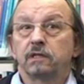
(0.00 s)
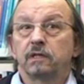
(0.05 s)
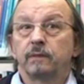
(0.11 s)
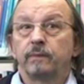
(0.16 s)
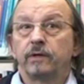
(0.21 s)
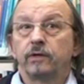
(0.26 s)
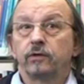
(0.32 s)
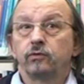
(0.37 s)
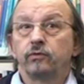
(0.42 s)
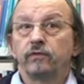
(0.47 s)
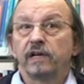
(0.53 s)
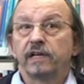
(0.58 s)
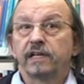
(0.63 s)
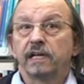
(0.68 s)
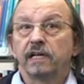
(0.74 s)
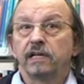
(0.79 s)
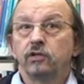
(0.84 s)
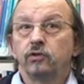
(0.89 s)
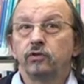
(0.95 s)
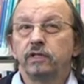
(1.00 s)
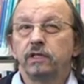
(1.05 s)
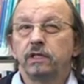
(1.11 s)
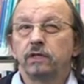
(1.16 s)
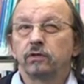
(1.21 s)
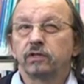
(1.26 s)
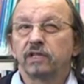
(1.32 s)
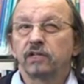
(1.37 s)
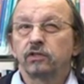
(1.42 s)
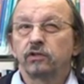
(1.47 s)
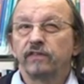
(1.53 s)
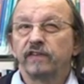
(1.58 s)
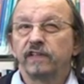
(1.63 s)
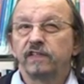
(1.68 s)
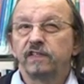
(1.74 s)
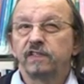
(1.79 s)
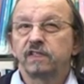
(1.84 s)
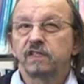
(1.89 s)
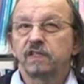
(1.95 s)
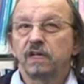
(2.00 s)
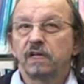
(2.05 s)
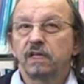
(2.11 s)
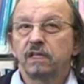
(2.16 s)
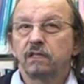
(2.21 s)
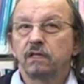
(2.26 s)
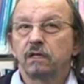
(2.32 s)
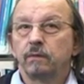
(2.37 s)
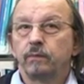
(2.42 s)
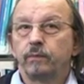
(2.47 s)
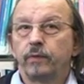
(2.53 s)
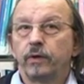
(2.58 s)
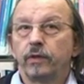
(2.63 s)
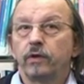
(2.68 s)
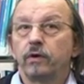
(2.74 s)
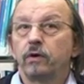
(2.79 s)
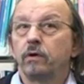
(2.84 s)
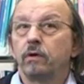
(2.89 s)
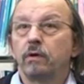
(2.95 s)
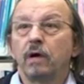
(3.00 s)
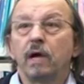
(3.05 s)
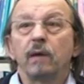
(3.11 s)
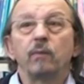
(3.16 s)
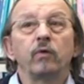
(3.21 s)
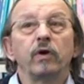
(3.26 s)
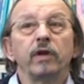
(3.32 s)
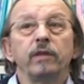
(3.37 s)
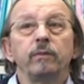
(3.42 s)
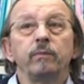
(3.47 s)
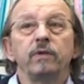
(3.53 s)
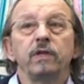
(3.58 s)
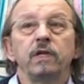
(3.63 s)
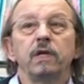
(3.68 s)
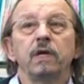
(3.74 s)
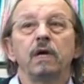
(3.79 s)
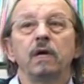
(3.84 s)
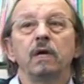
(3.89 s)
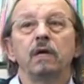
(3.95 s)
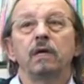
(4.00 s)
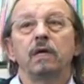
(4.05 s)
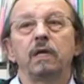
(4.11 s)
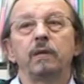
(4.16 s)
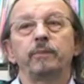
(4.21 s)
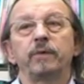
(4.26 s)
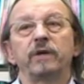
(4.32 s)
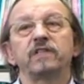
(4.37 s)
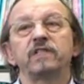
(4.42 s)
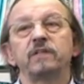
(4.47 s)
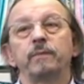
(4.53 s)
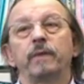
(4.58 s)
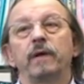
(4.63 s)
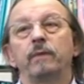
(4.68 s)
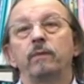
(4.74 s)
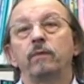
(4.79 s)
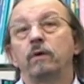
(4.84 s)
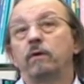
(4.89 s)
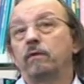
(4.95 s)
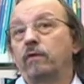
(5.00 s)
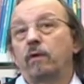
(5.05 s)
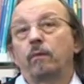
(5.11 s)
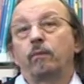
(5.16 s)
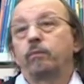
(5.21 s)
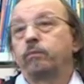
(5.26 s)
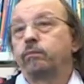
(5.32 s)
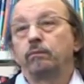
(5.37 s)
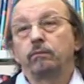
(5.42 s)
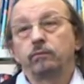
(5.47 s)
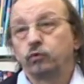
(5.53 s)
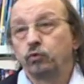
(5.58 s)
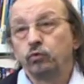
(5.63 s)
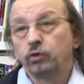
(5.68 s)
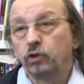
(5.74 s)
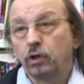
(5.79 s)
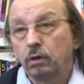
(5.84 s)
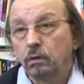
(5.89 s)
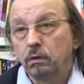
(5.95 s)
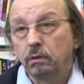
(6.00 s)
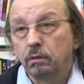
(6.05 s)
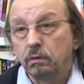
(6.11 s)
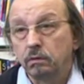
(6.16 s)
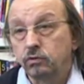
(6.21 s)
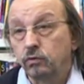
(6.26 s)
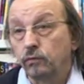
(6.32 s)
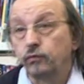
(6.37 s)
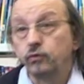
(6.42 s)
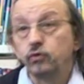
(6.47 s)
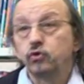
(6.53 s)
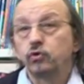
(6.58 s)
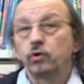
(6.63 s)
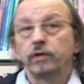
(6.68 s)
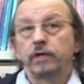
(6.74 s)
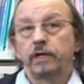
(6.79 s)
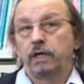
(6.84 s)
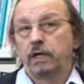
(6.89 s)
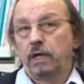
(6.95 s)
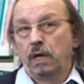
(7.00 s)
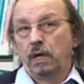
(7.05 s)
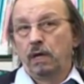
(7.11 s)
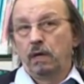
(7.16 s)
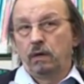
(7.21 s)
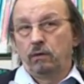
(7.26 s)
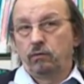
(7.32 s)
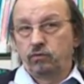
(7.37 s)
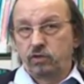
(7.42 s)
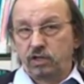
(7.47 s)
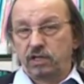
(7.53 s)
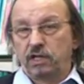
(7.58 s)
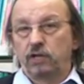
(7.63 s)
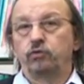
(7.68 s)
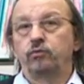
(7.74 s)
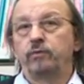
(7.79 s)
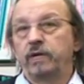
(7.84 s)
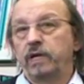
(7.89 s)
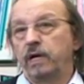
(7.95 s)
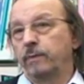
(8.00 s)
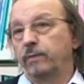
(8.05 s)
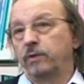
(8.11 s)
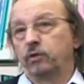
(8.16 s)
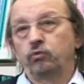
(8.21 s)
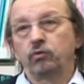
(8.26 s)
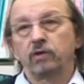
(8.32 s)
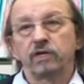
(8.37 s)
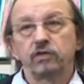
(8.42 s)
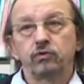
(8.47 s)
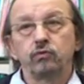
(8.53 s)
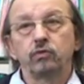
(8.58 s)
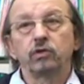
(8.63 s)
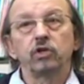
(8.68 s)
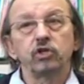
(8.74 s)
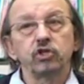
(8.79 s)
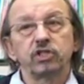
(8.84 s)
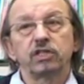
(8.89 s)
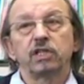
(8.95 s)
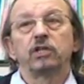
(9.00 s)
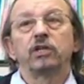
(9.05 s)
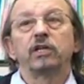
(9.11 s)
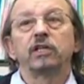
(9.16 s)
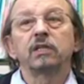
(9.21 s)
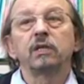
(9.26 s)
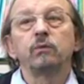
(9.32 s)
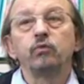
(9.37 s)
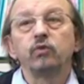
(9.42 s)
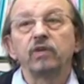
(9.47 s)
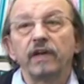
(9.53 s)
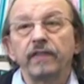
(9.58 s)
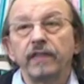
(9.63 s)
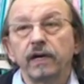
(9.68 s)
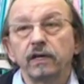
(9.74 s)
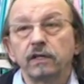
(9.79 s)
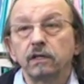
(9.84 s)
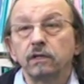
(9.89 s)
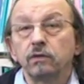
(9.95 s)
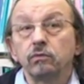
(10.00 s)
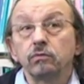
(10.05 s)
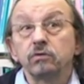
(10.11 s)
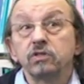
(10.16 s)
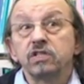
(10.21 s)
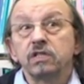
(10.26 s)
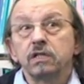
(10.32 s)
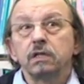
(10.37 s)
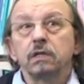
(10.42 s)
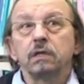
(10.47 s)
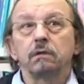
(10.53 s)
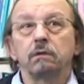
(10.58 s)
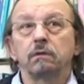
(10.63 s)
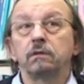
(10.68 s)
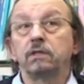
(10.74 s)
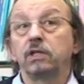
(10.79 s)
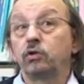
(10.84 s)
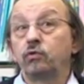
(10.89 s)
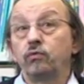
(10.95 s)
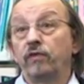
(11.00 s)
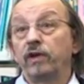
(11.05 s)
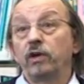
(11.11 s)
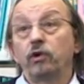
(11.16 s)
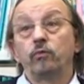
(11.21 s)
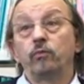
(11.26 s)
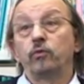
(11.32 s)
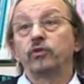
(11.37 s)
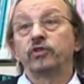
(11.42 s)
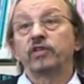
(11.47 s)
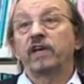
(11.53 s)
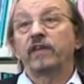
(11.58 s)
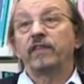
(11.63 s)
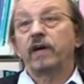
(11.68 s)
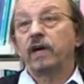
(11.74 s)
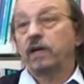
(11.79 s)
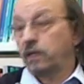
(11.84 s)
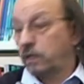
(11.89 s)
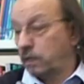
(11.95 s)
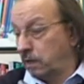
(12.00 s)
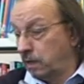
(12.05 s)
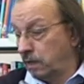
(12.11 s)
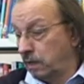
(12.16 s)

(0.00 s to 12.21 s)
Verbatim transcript: comme en Nouvelle-Calédonie en 97 pendant un mois et demi et principalement, enfin tout le temps, euh, sauf une journée où j'étais à Nouméa, mais tout le reste du temps j'étais dans les tribus kanak et donc j'ai euh, découvert le monde kanak.